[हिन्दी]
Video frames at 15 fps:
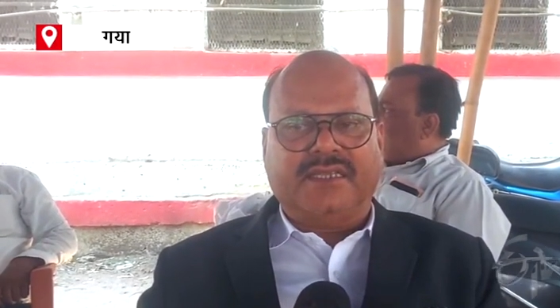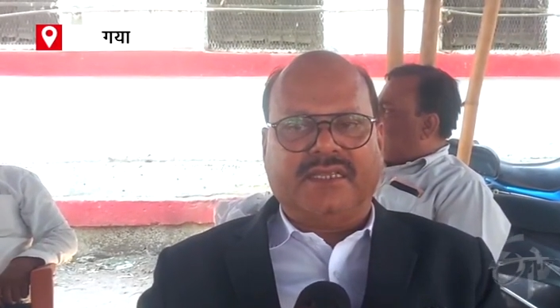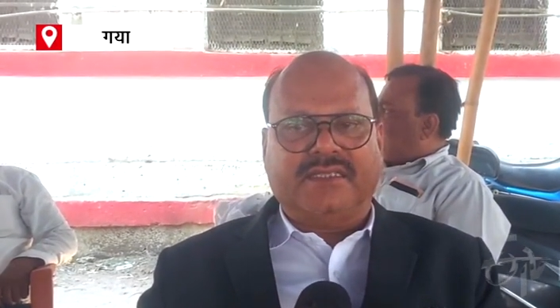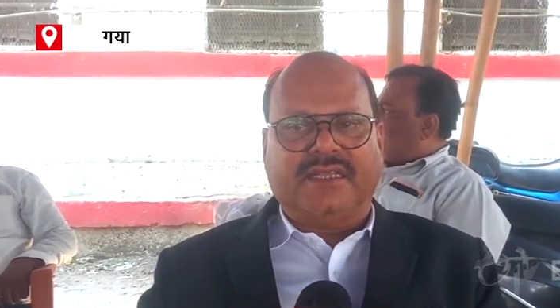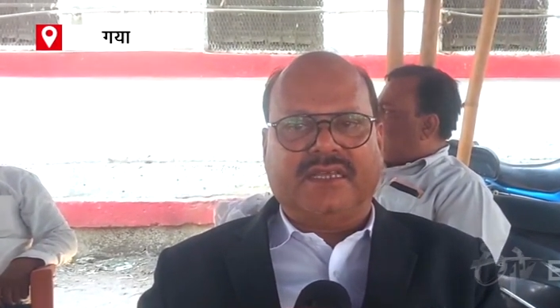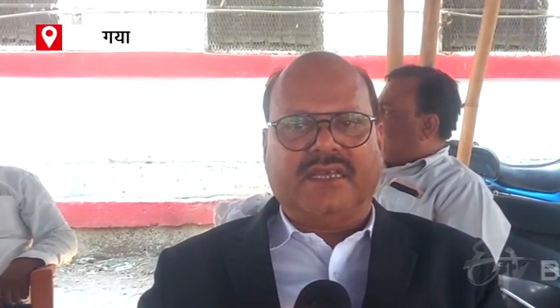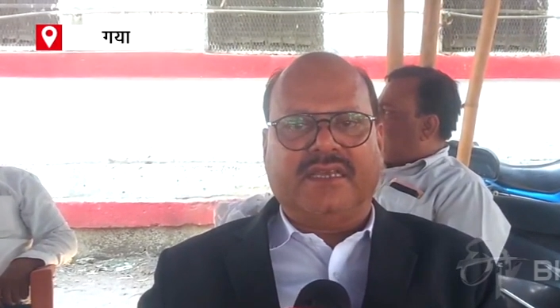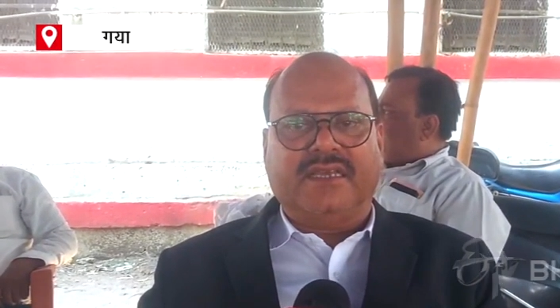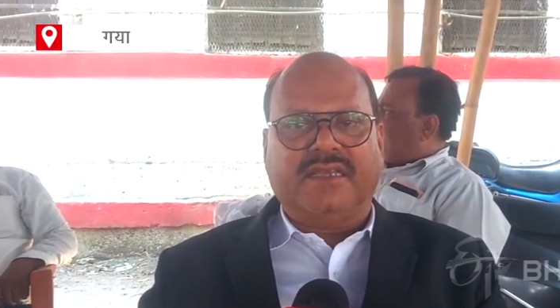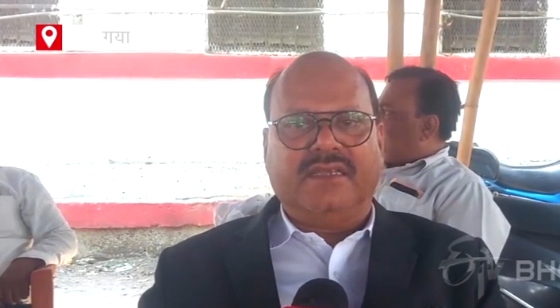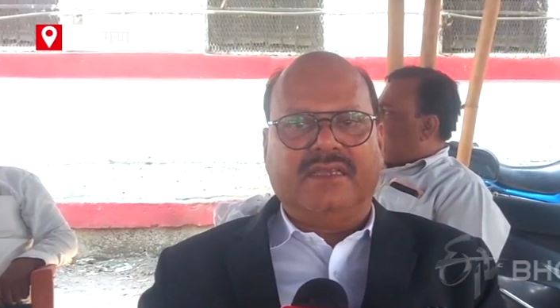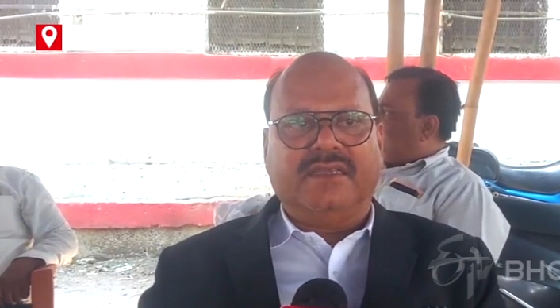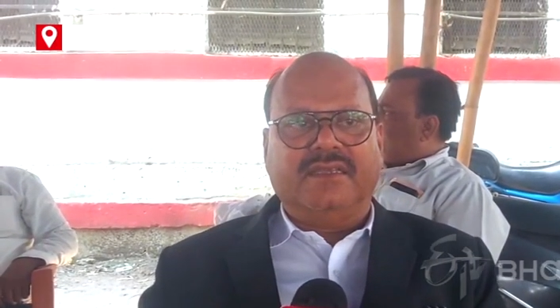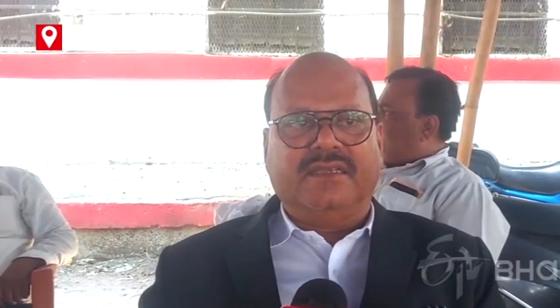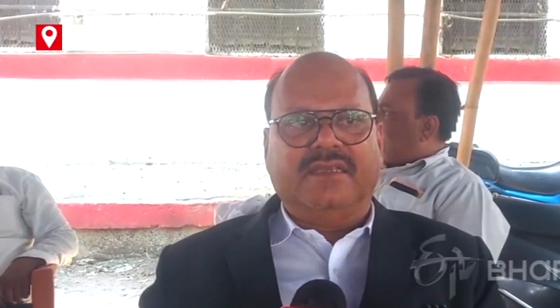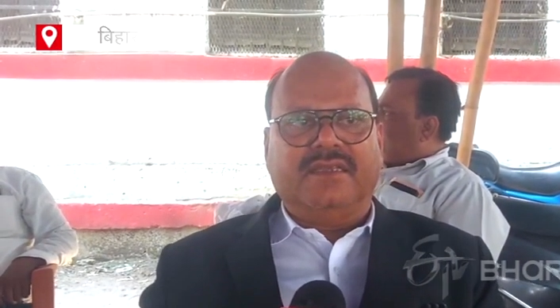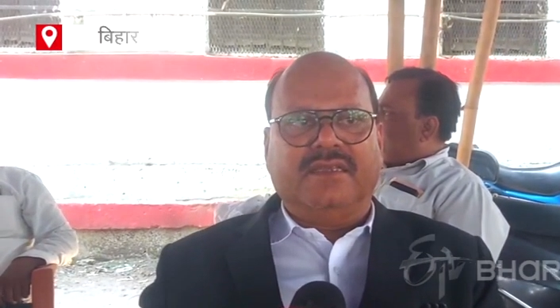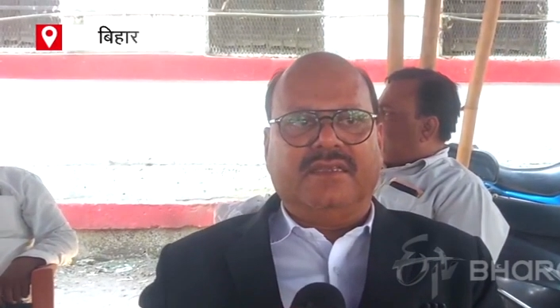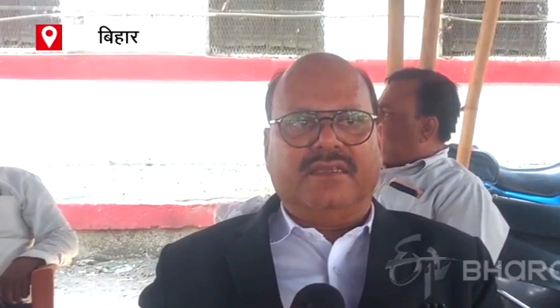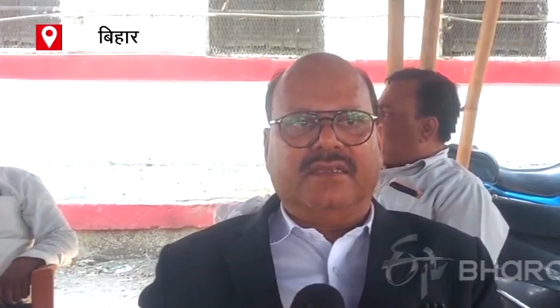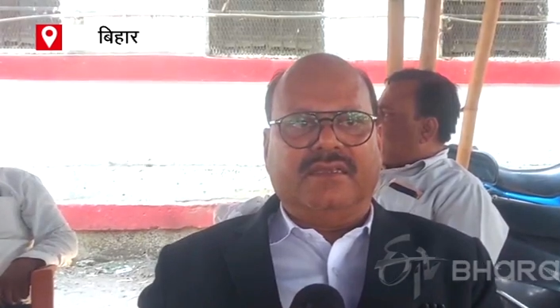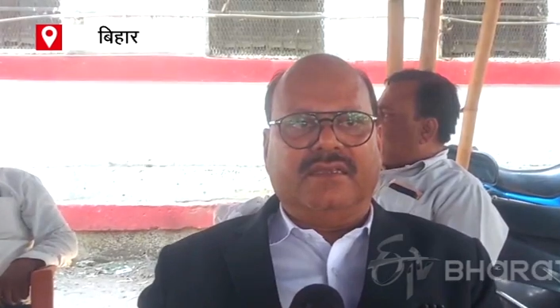कि इस मंदिर में
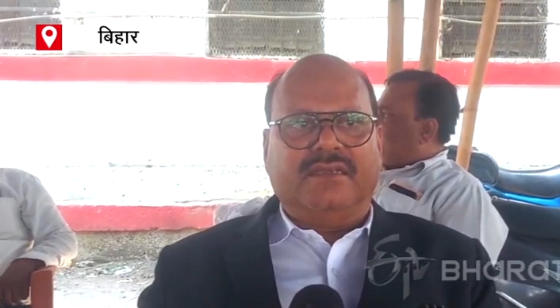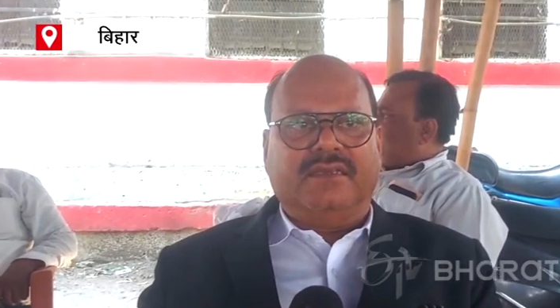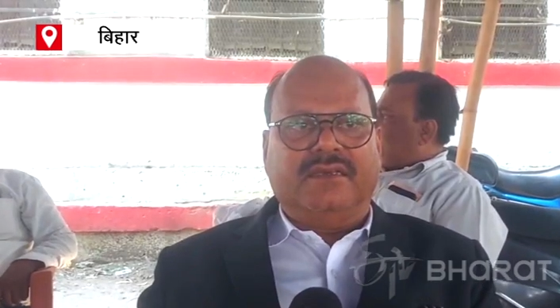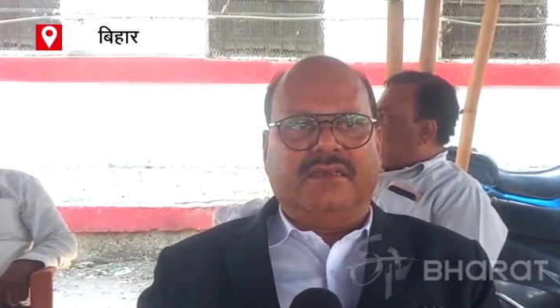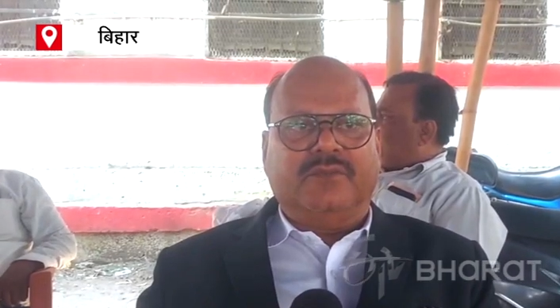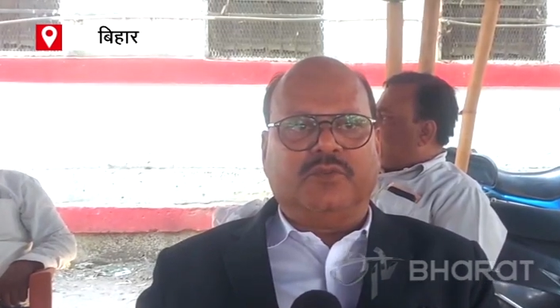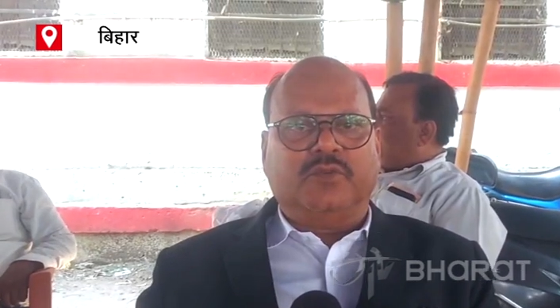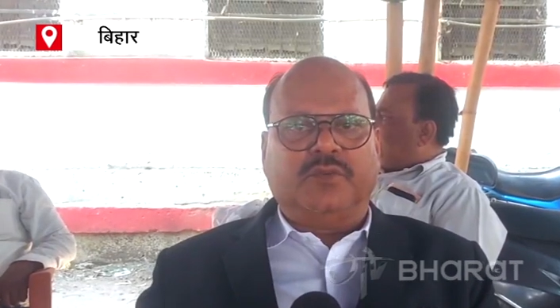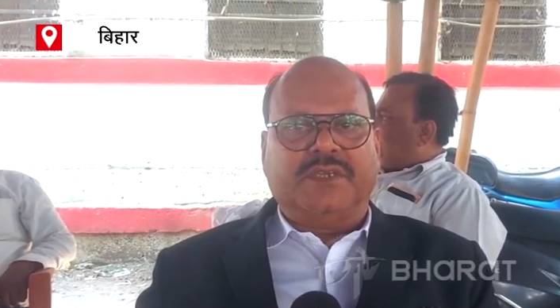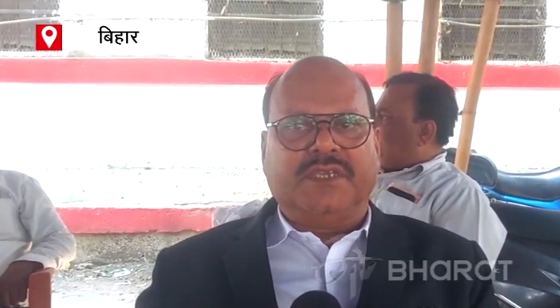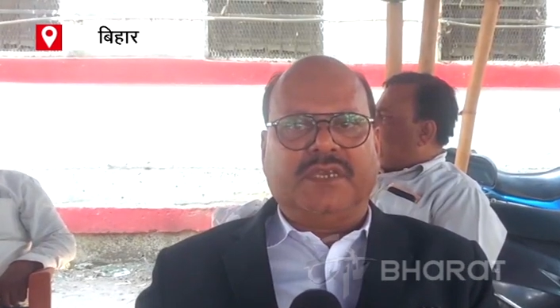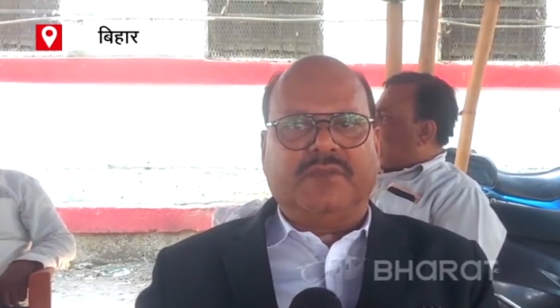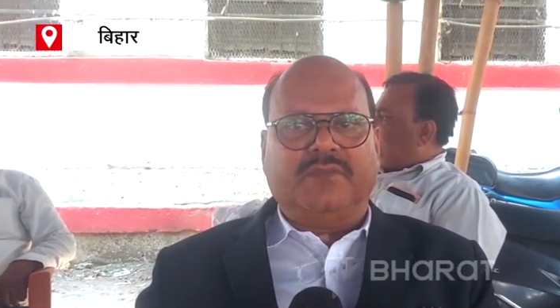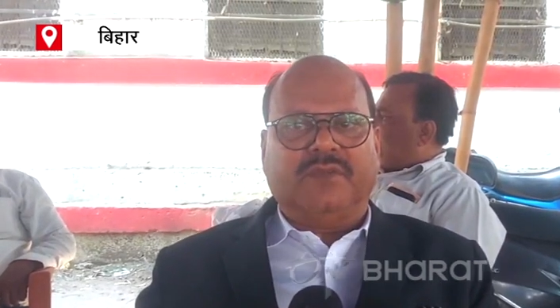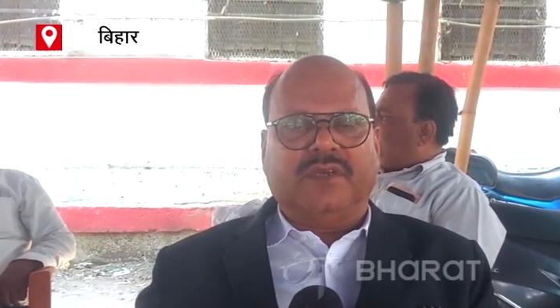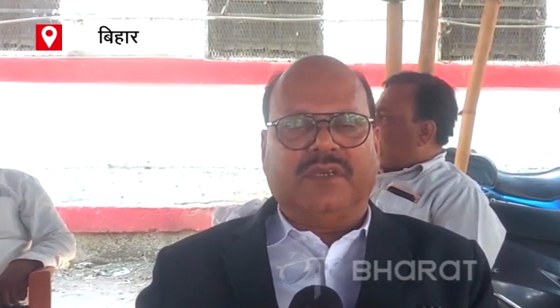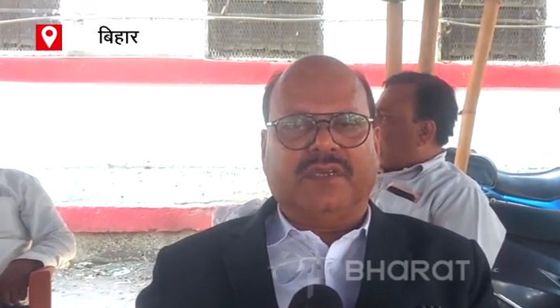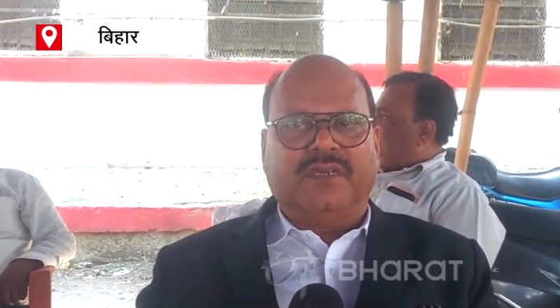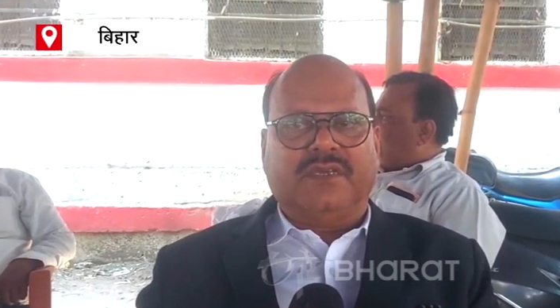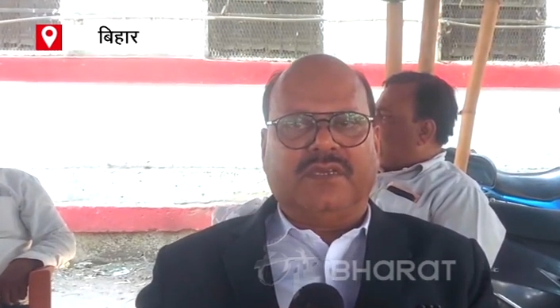दूर दूर से लोग आते हैं